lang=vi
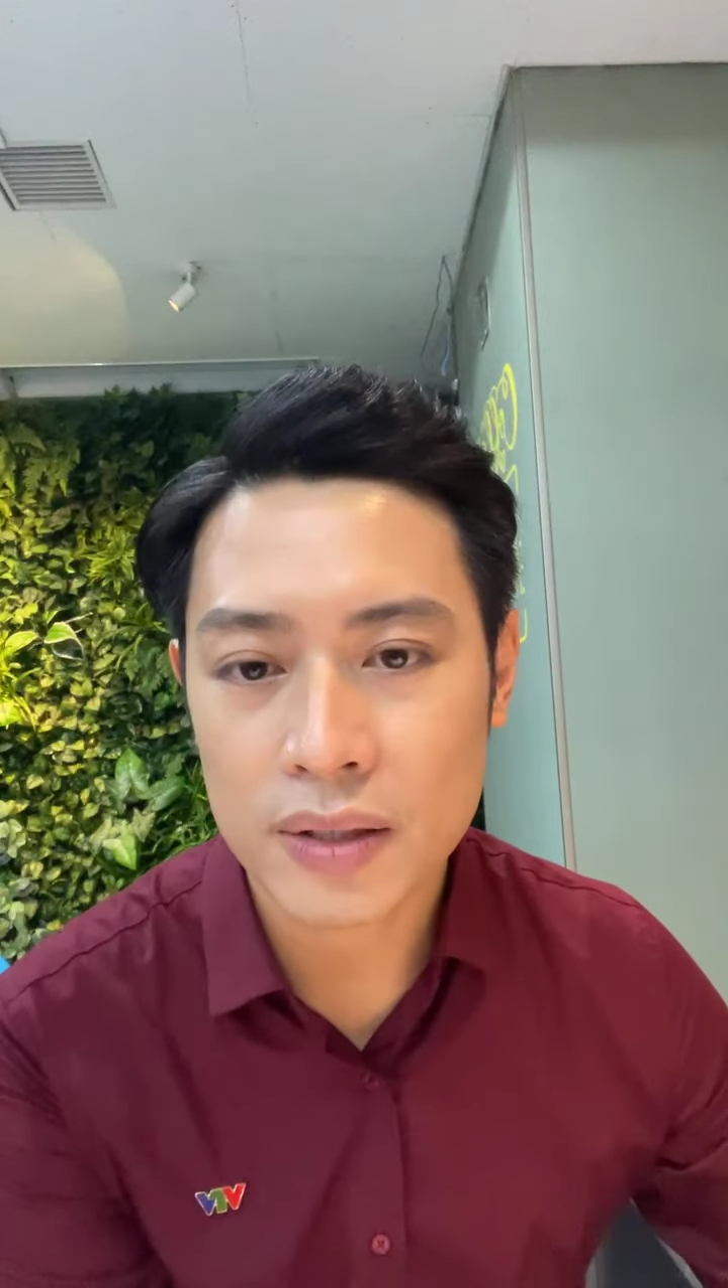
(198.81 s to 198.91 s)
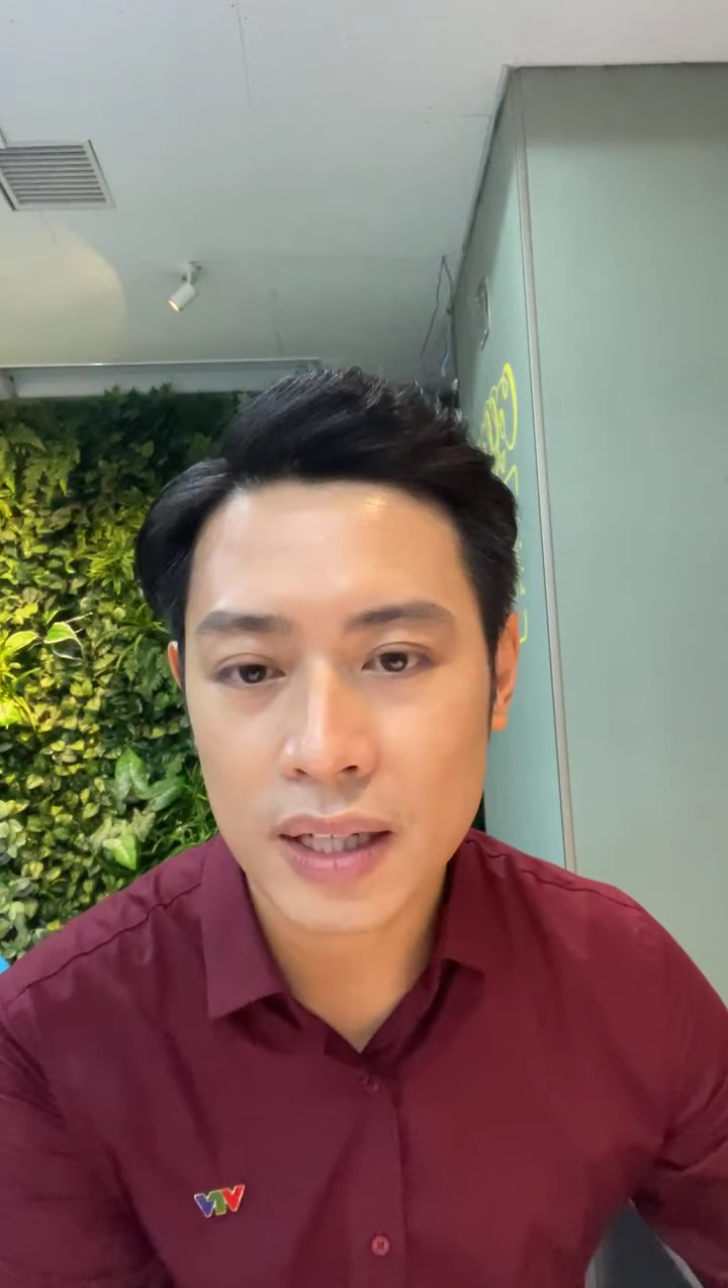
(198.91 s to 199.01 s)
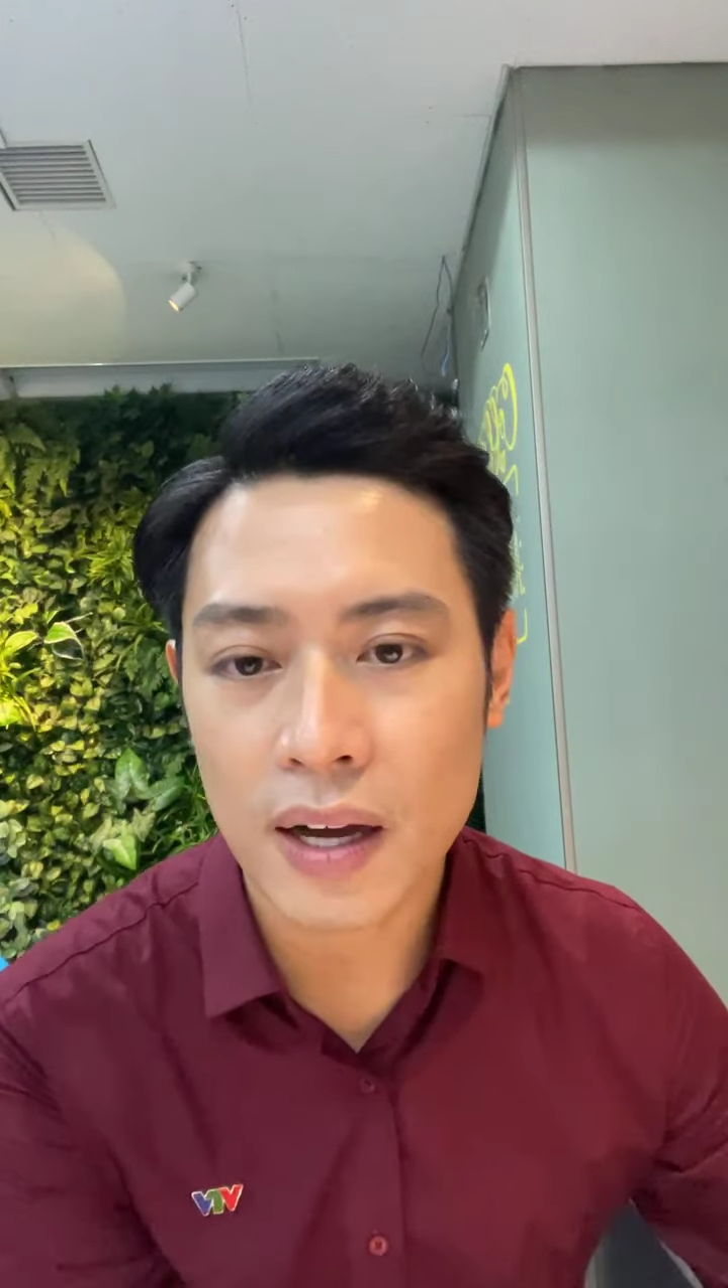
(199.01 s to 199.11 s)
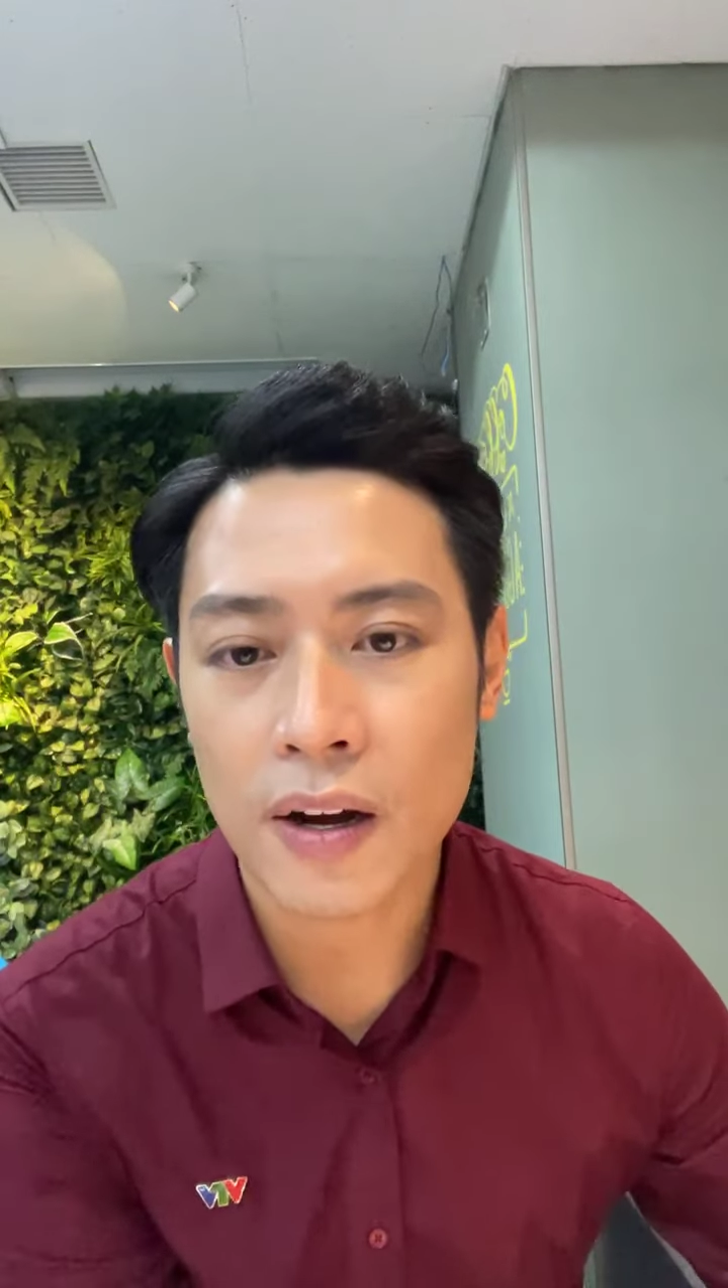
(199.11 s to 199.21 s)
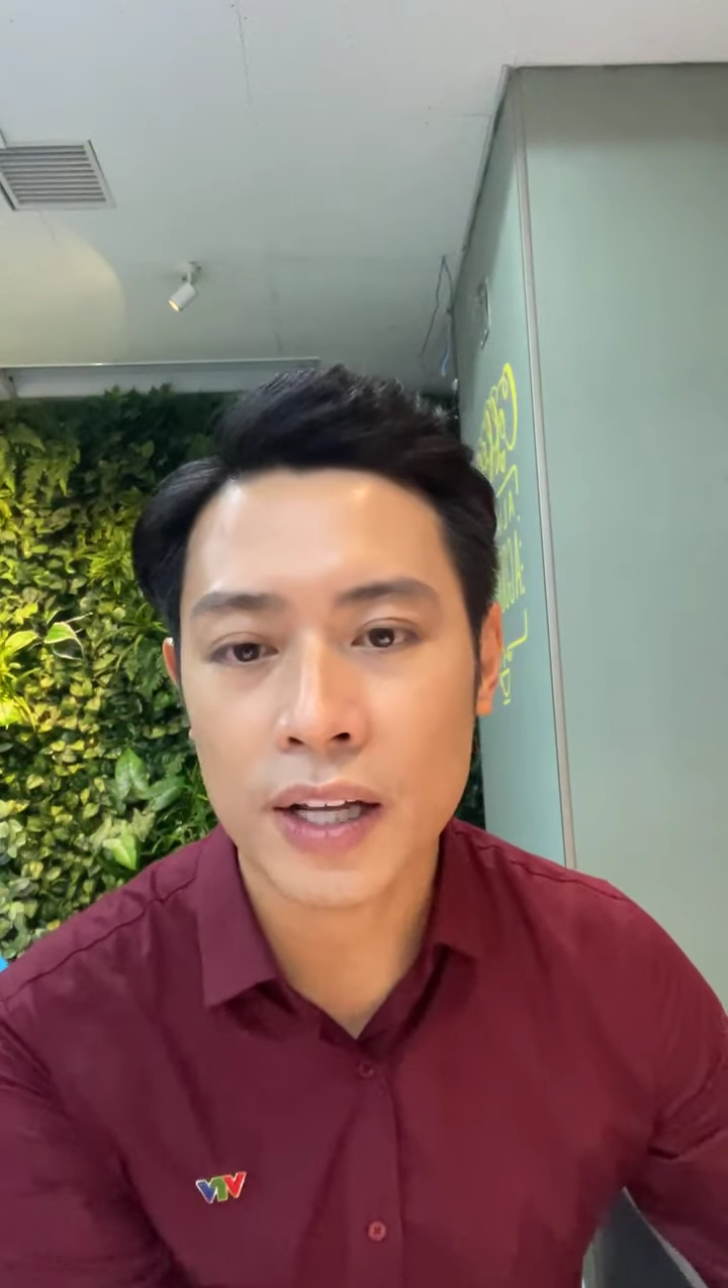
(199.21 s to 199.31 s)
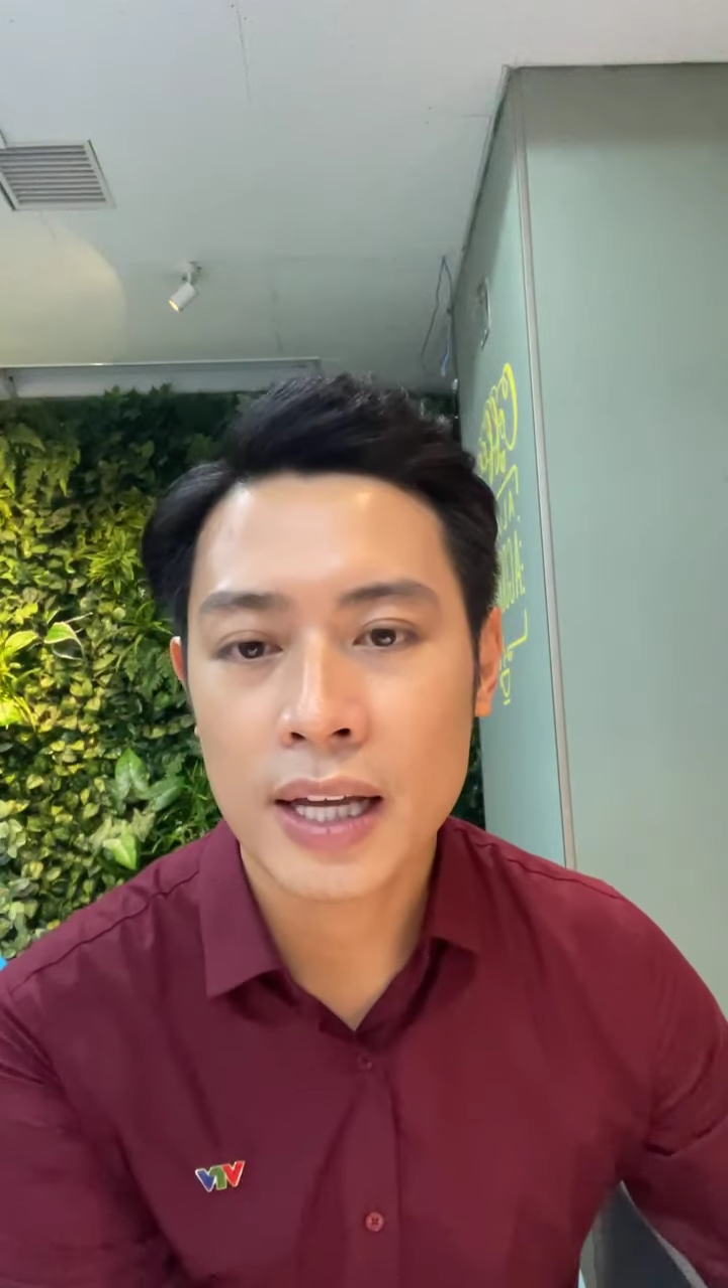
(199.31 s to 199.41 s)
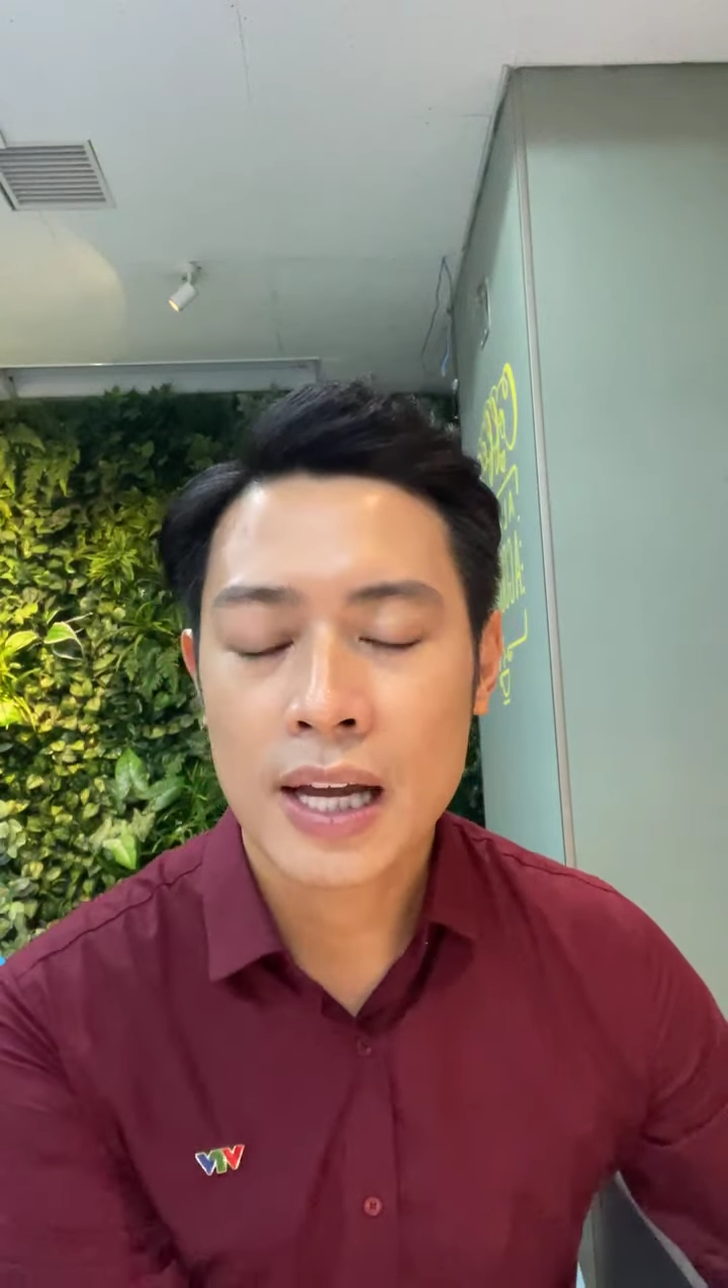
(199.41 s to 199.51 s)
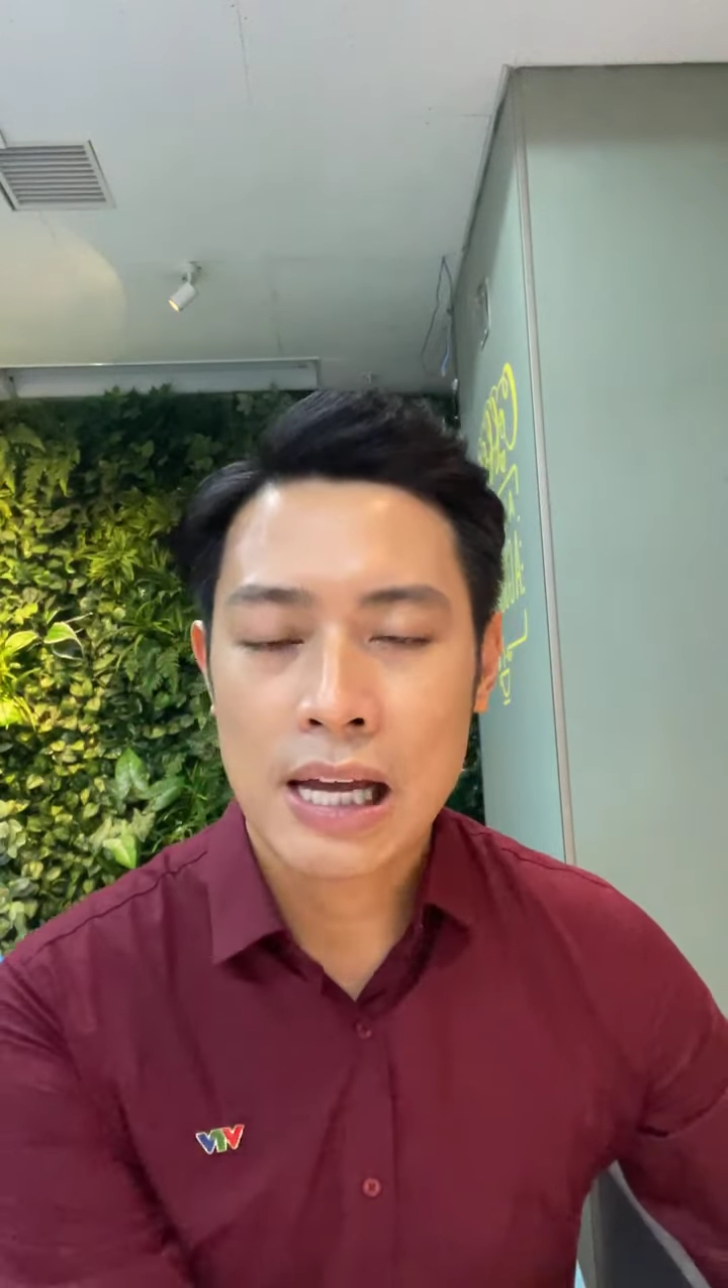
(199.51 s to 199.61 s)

còn rất là oi.